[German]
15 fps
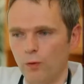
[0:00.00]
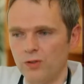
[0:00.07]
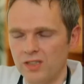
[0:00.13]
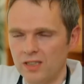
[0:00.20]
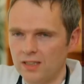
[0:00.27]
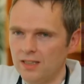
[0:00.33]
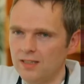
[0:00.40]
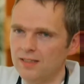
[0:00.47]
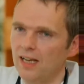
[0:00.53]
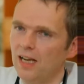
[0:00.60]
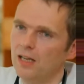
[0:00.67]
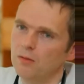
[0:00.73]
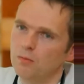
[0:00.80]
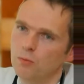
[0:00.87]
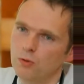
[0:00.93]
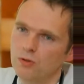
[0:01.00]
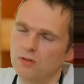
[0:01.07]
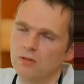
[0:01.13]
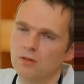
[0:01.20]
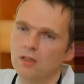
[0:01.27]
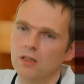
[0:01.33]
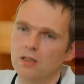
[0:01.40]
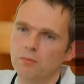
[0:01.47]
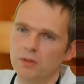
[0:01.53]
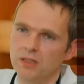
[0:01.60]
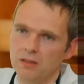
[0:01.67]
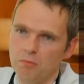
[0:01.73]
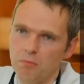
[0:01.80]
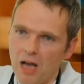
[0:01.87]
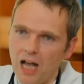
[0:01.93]
vorsichtig sein müssen mit
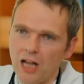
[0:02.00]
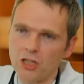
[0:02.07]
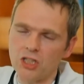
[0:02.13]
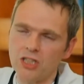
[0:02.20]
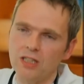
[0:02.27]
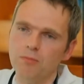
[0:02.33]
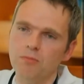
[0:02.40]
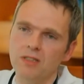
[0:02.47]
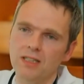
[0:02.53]
den Maßstäben,